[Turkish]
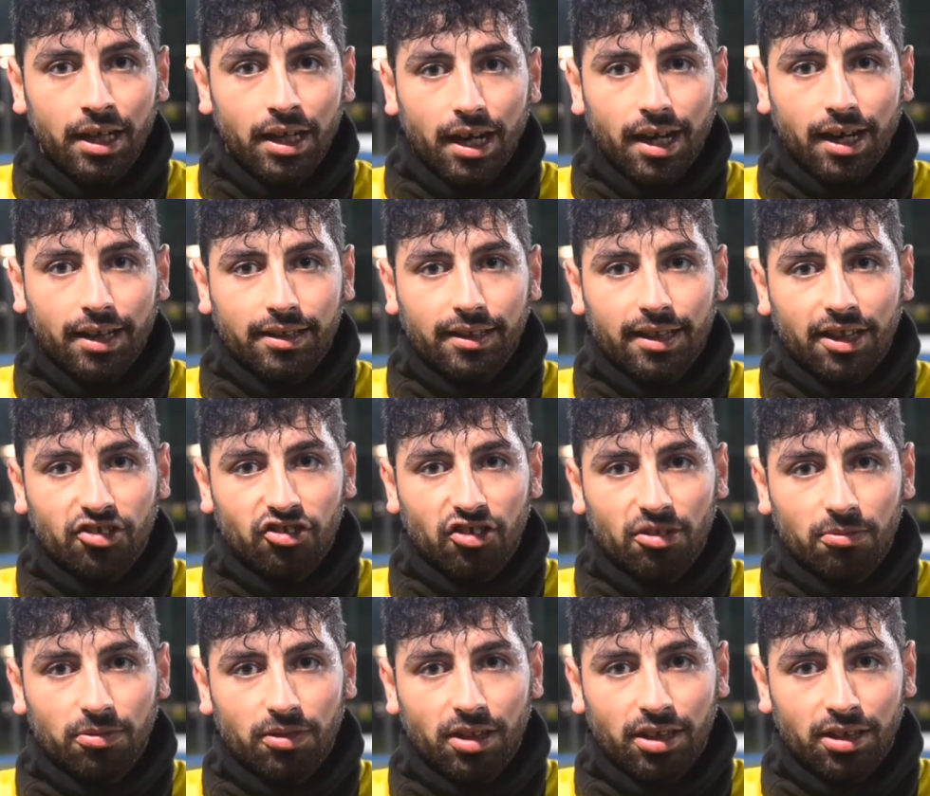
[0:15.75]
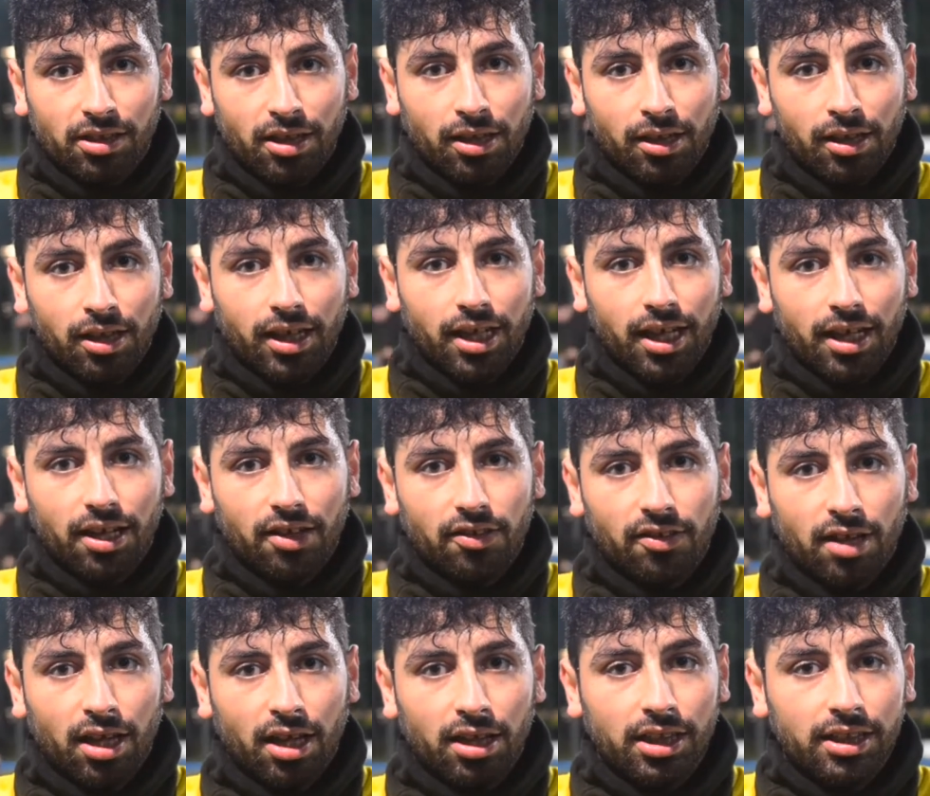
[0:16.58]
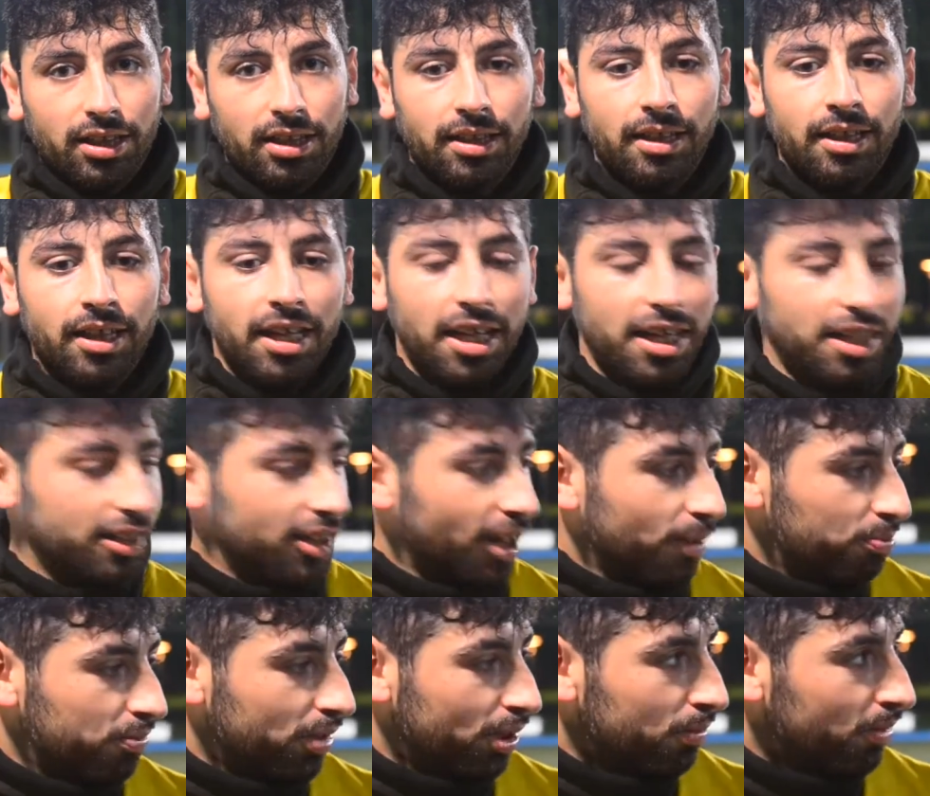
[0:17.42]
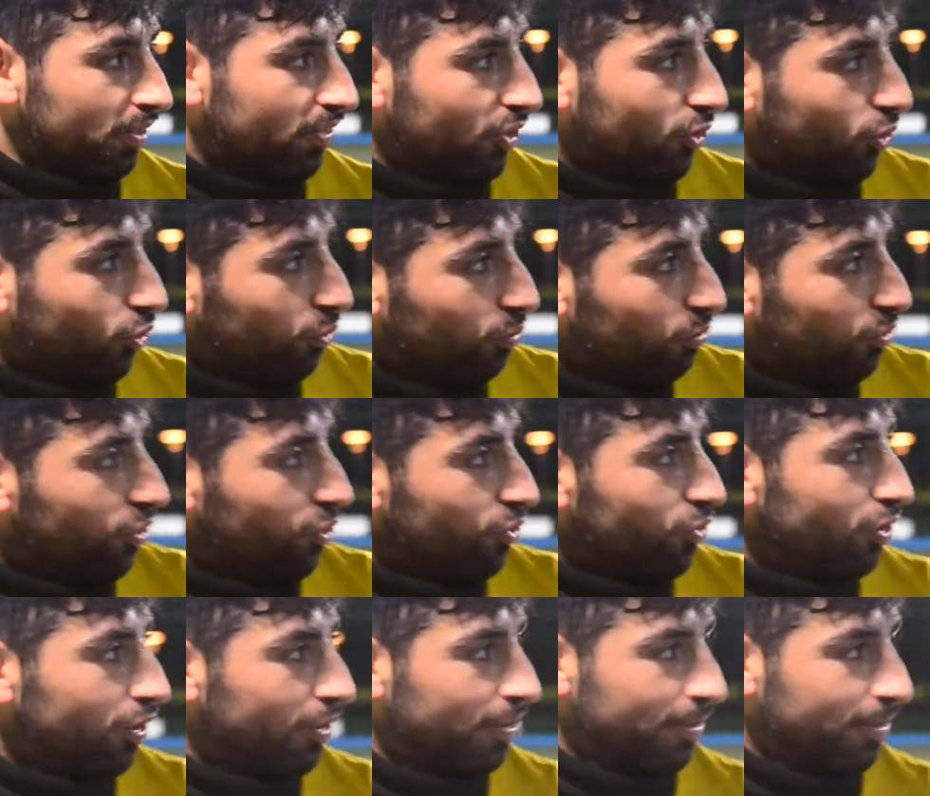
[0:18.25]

Arkadaşlarımın ayına, ayağına sağlık. Kaptanıma veriyorum sizi.